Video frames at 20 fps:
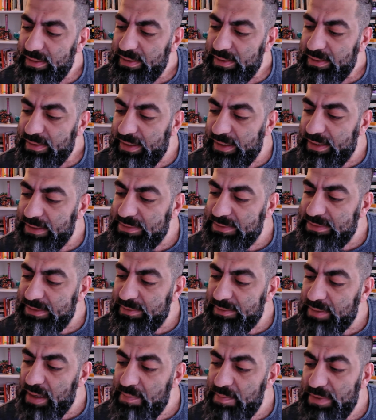der es
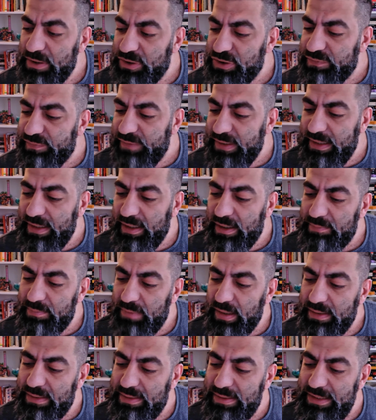ihm immer schwerer
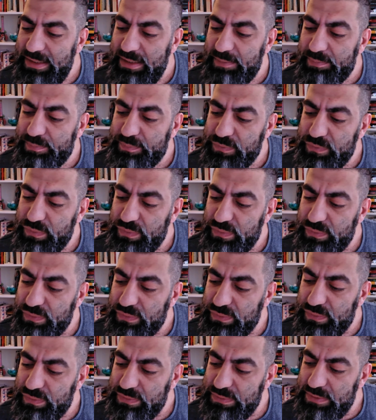macht, lieb zu uns
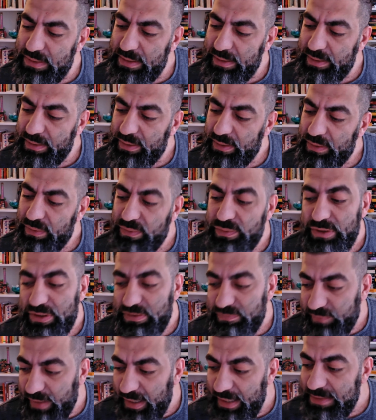zu sein. Und ich
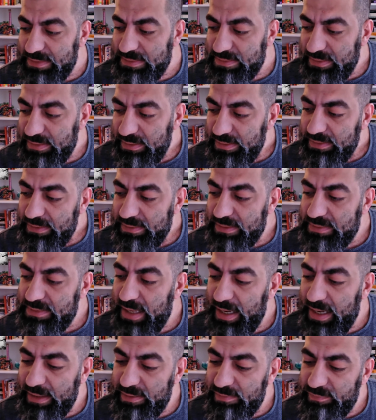weiß, dass er
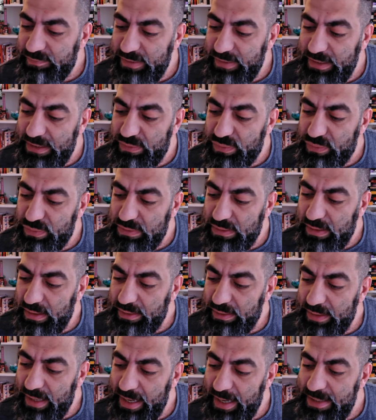einen wehtun kann,
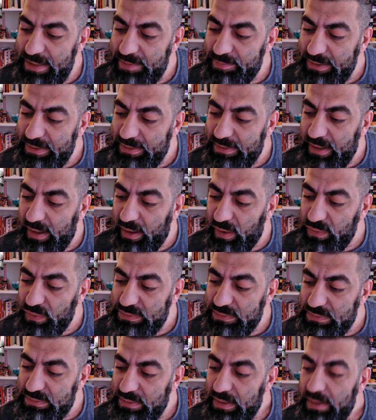einem hier
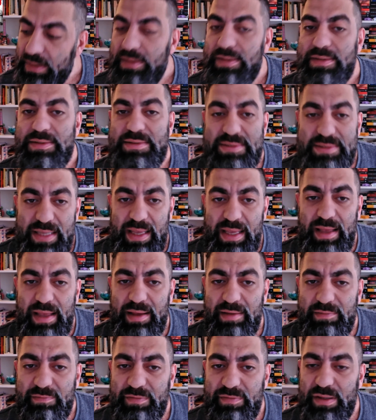draußen
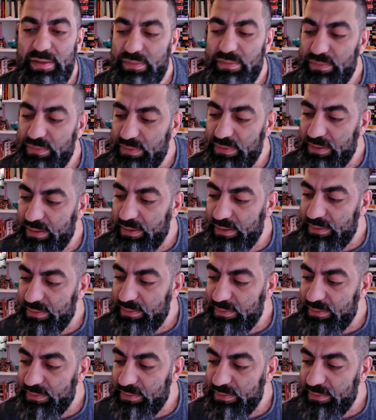sehr wehtun kann.